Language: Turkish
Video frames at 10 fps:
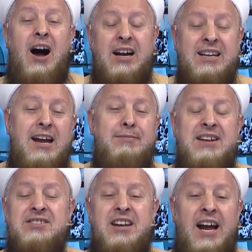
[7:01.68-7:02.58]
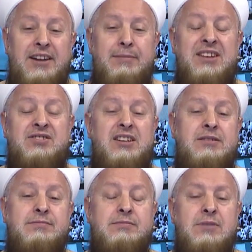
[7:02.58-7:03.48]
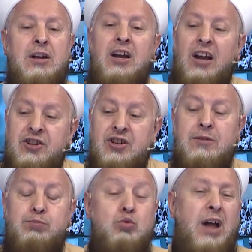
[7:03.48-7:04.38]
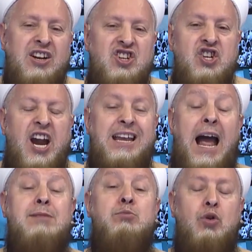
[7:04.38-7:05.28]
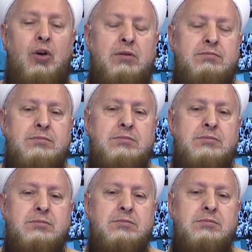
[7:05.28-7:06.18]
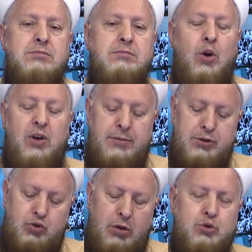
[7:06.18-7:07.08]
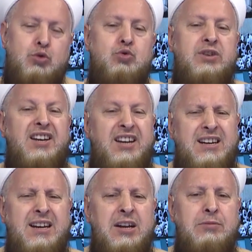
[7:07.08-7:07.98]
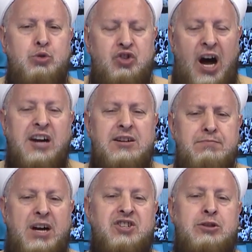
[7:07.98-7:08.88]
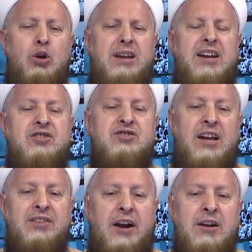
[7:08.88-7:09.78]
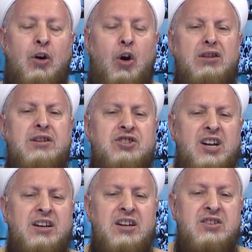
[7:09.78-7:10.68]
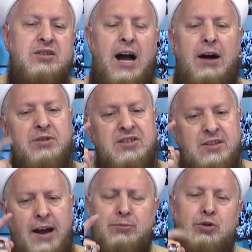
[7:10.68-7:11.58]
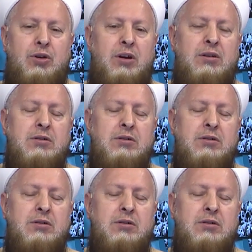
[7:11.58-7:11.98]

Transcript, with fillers: Hak yemezsin, edemezsin. E şimdi bunlar işine gelmiyor. Böyle bir sömürü düzeninin bu çarkın başında olan insanlar. Onun için İslam'ı istemiyor.